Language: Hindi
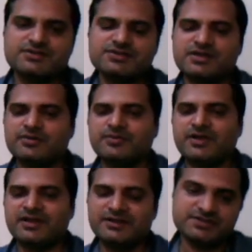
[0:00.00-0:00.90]
इस यहाँ पे
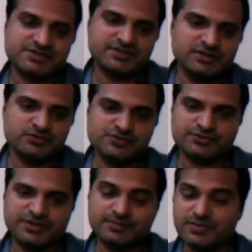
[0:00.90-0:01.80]
एलिटिसिटी लूज
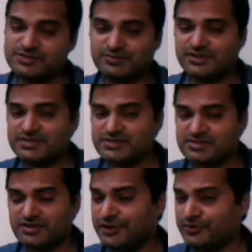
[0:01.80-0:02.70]
हो रही है प्लस माइनस
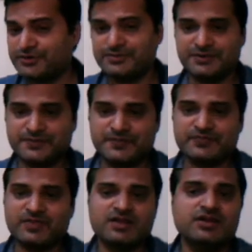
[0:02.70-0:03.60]
आयोटा पे
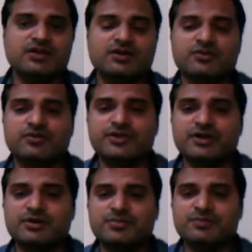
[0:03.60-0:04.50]
और
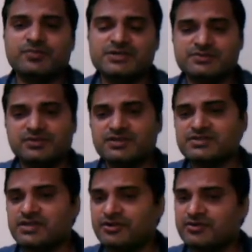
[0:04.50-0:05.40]
यहाँ पे प्लस
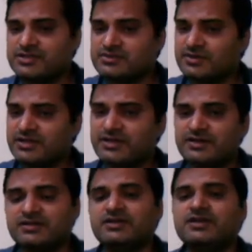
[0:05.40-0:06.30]
माइनस आयोटा इस पे लाई
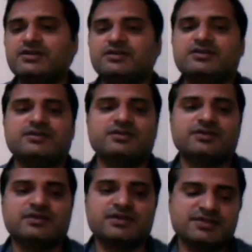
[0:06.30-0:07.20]
करता है
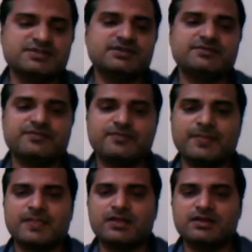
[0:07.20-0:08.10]
कैसे
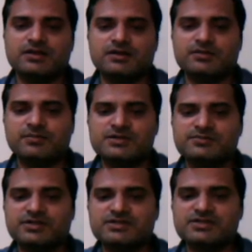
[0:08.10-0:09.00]
प्लस
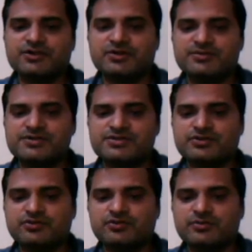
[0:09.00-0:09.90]
माइनस आयोटा मीन
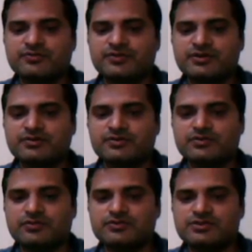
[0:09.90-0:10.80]
जीरो कोमा वन
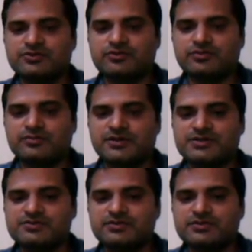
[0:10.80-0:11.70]
और जीरो कोमा
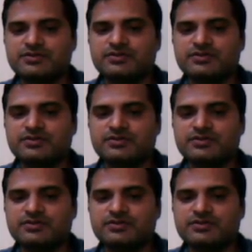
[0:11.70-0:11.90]
माइनस वन